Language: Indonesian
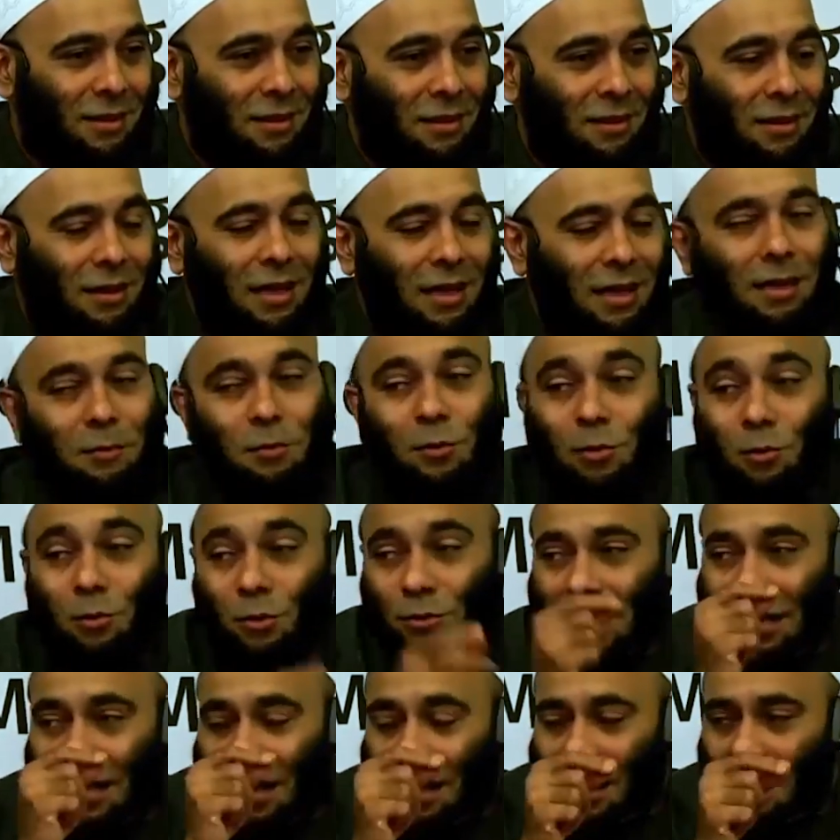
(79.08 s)
Ya ibu
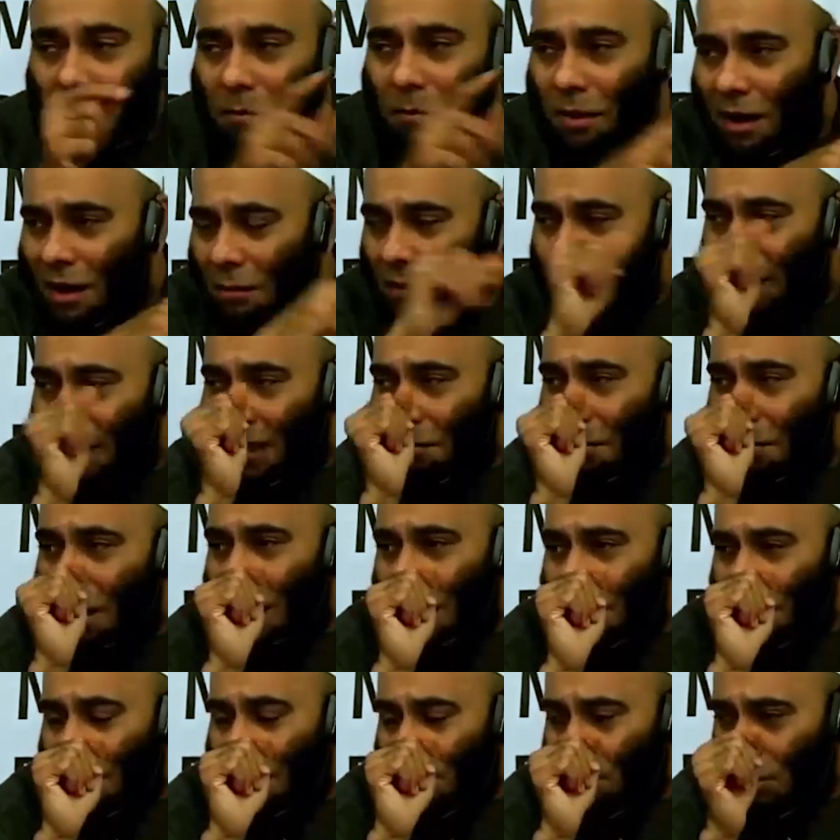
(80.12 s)
tanya, apakah mereka
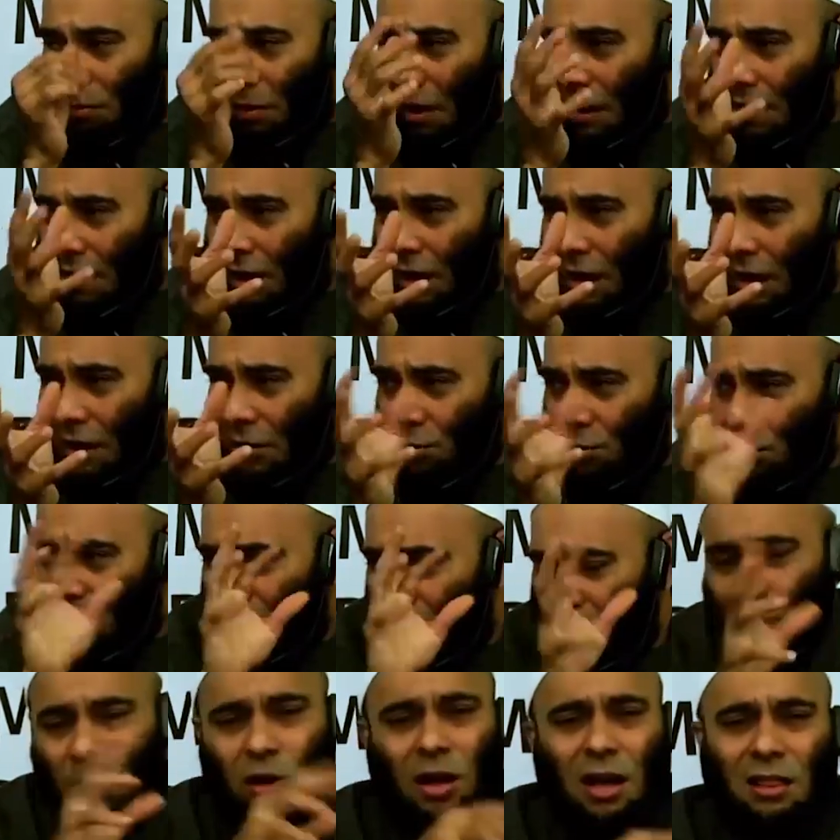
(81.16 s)
makan nasi padang, nasi
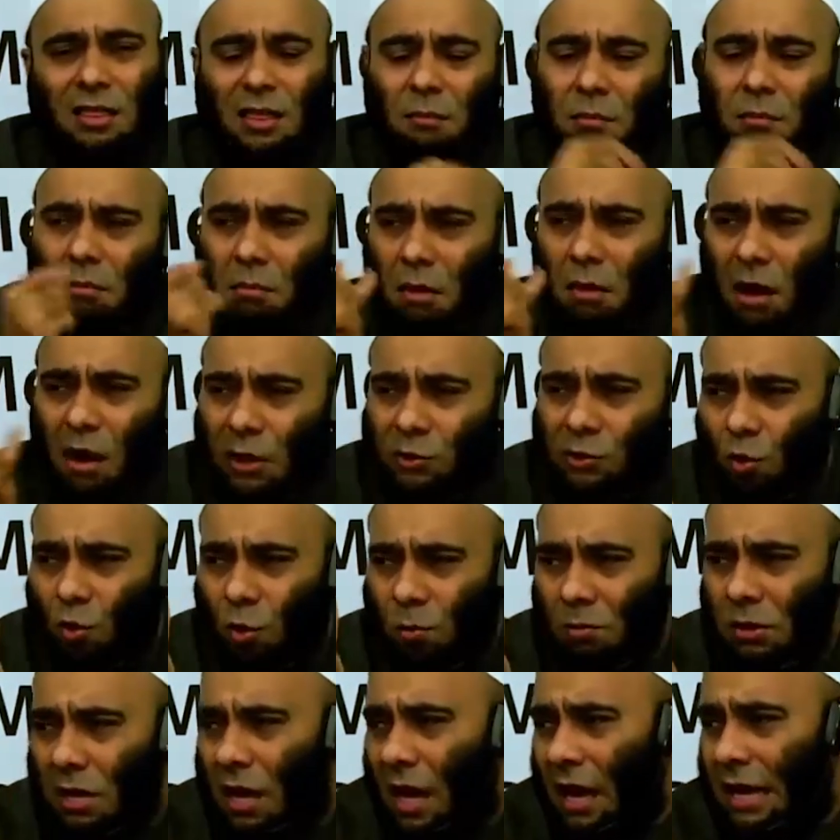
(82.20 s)
apa? Enggak, tapi bakso,
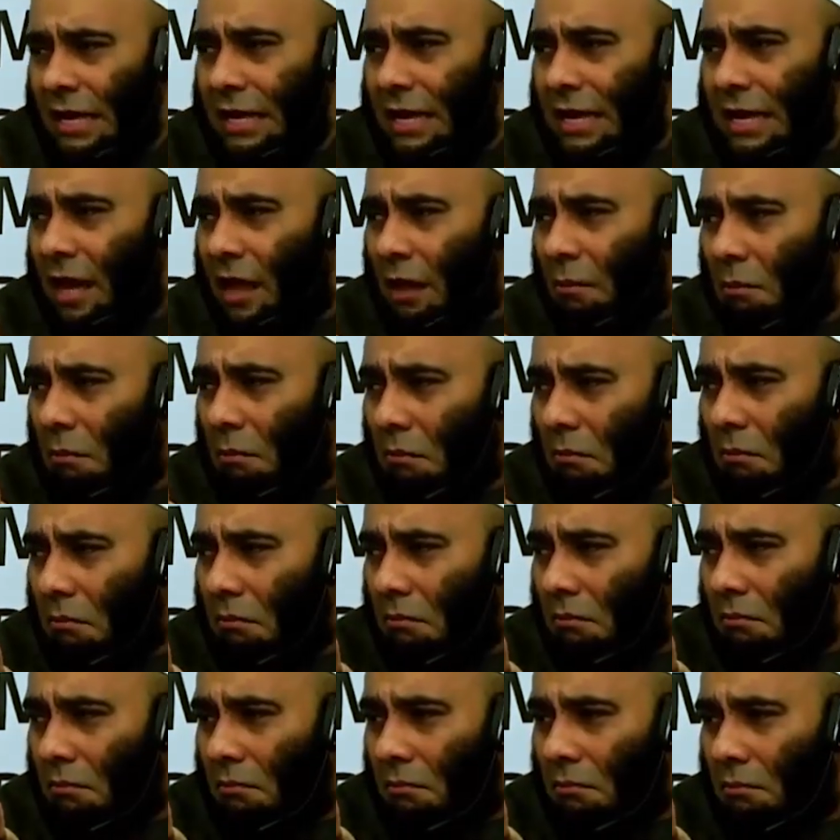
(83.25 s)
mie ayam,
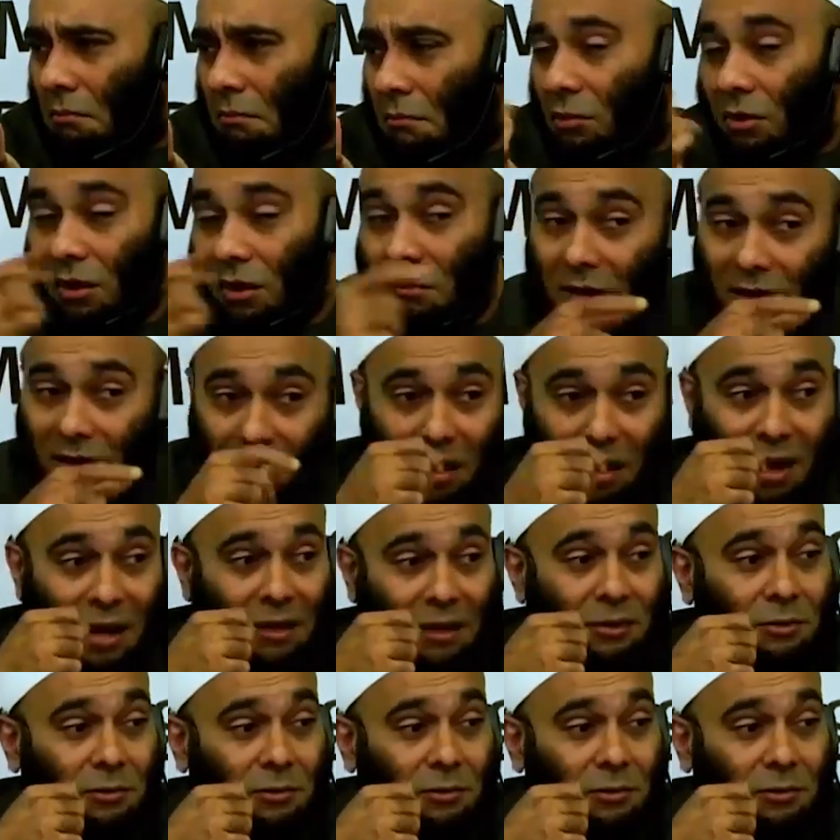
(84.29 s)
itu kan mereka makan.